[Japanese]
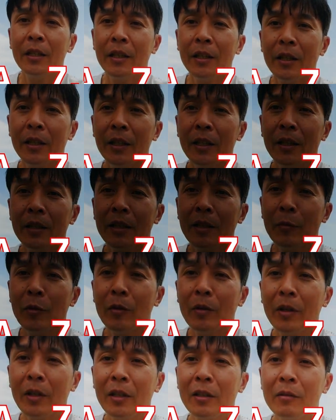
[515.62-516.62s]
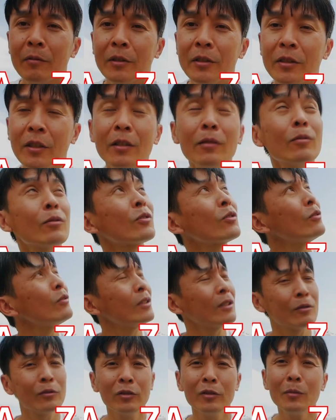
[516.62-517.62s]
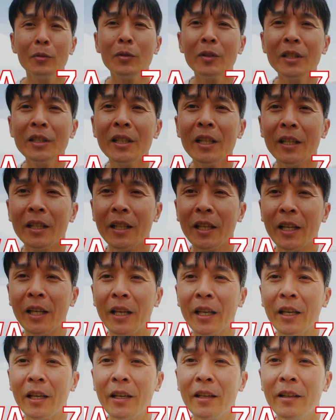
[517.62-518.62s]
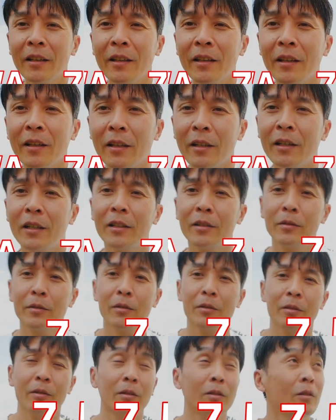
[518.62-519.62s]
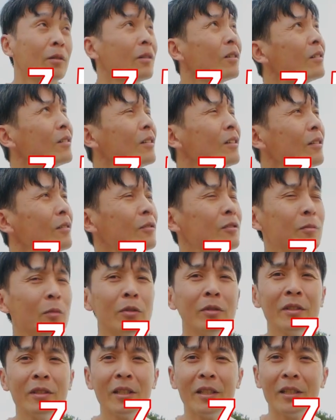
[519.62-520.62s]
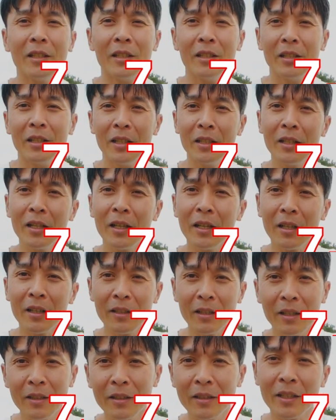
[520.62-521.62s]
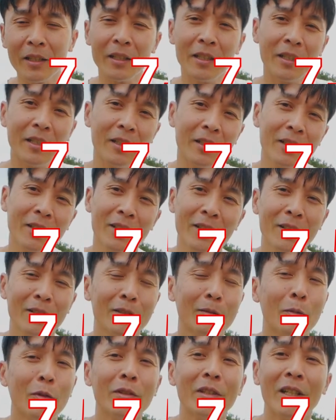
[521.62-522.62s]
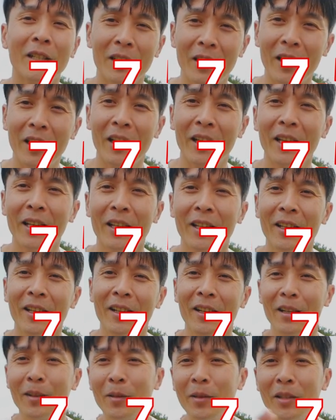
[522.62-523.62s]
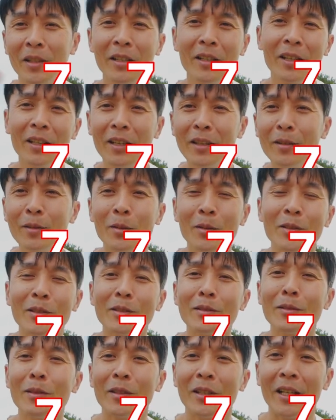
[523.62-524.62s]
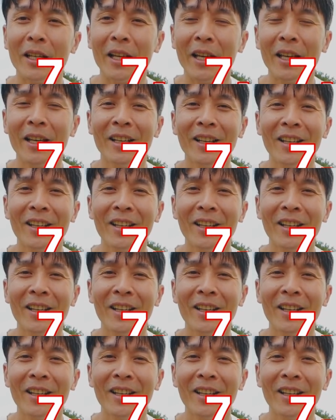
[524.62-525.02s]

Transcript: えー、やってみようかなと思います。結構今日はね、曇りでね、あのー曇ったり、日が当たったり、曇ったりで、あの日が変動するので、